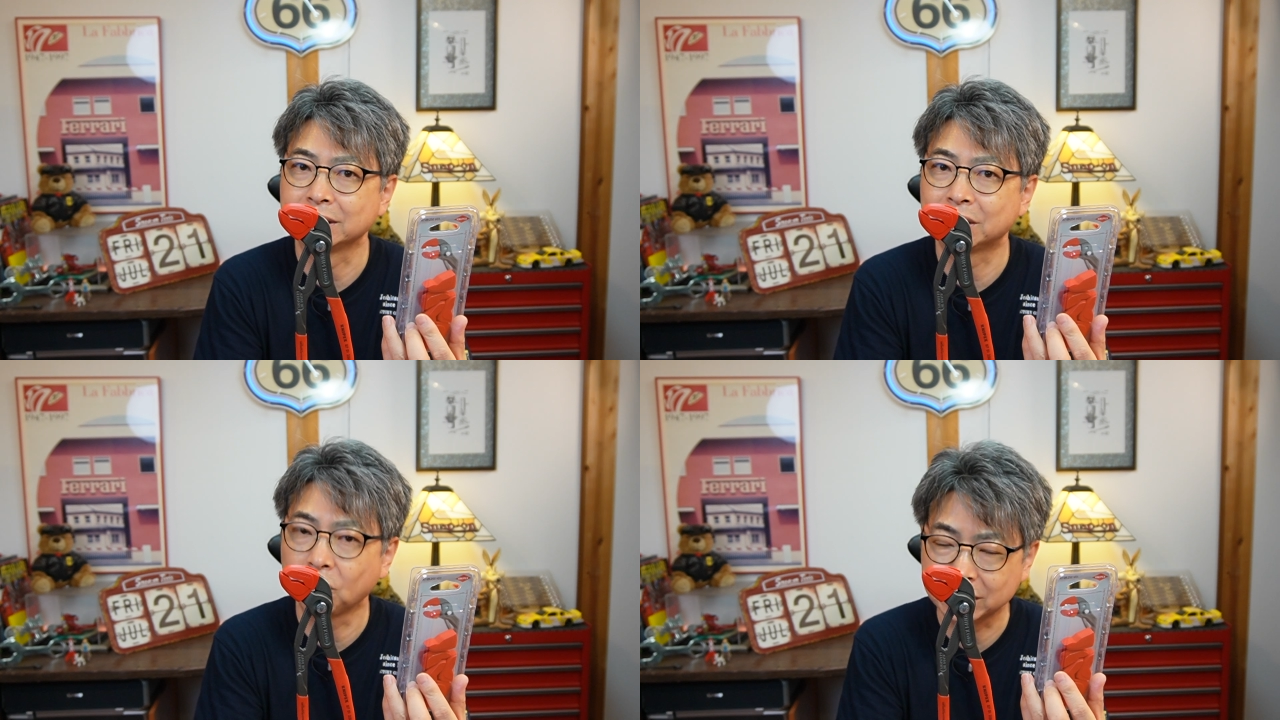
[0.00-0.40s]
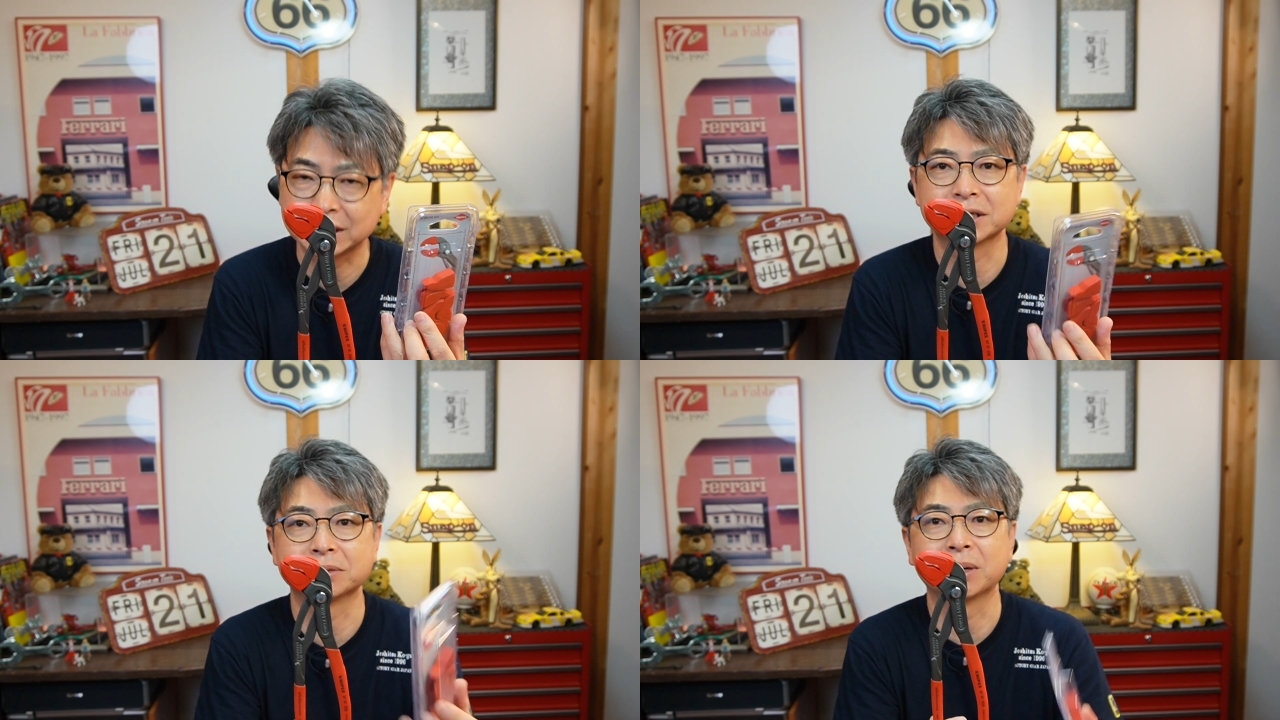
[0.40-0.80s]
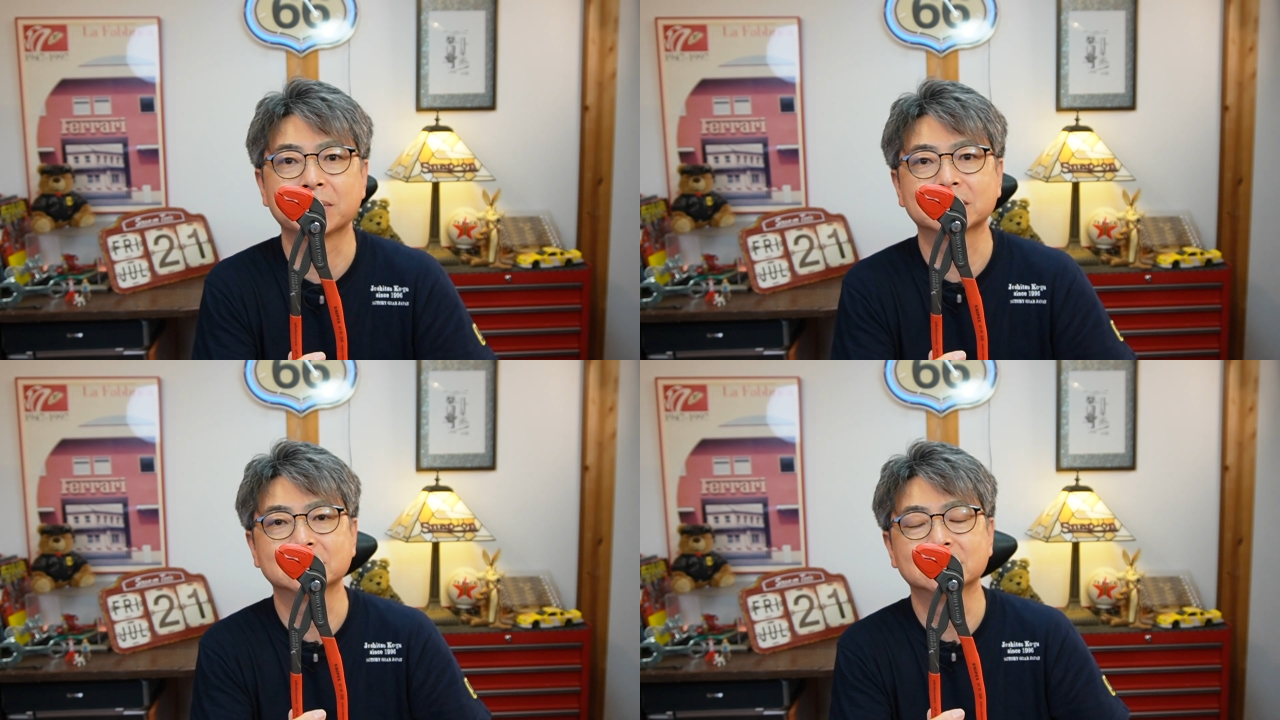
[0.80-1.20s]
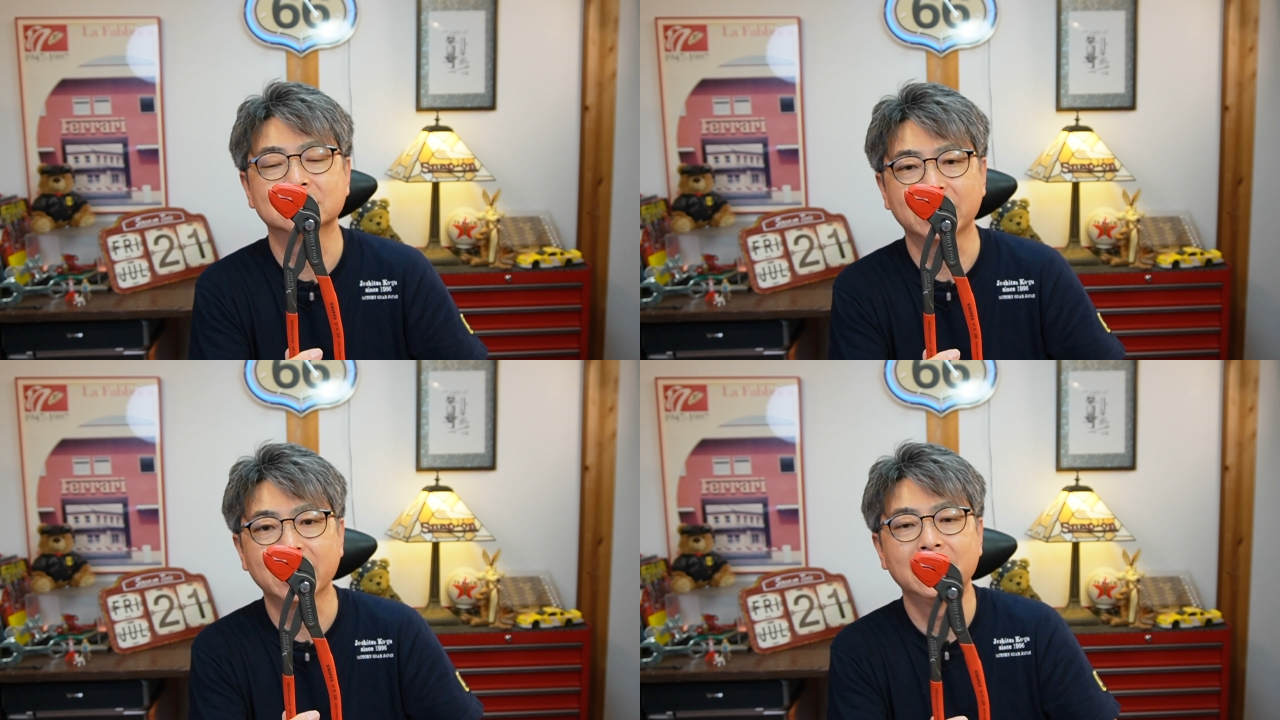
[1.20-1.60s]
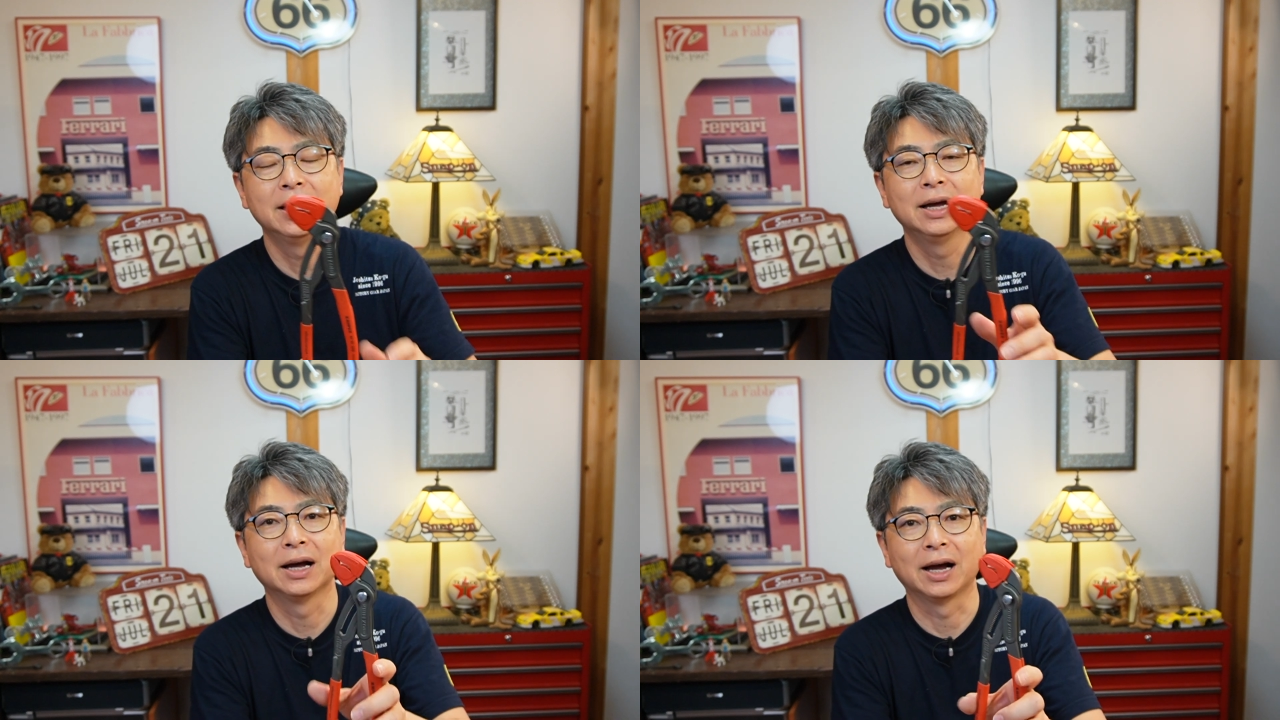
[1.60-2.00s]
以降になってしまいますね。
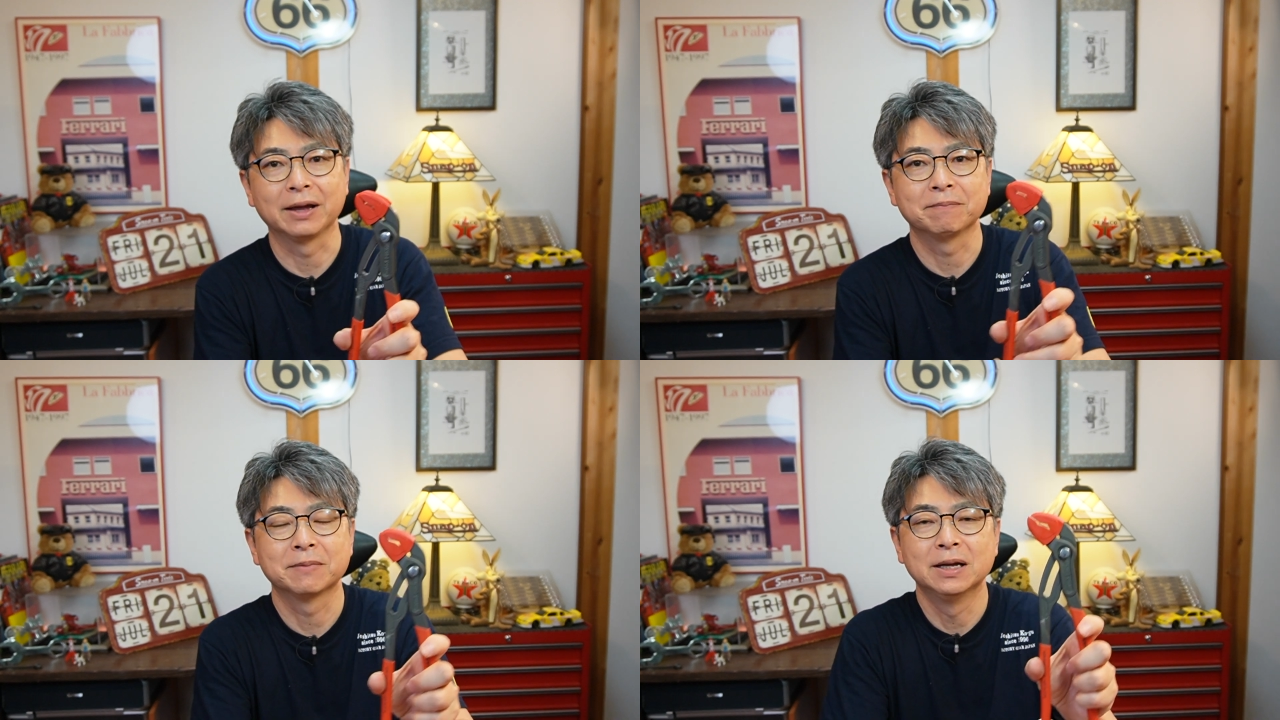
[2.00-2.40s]
はい、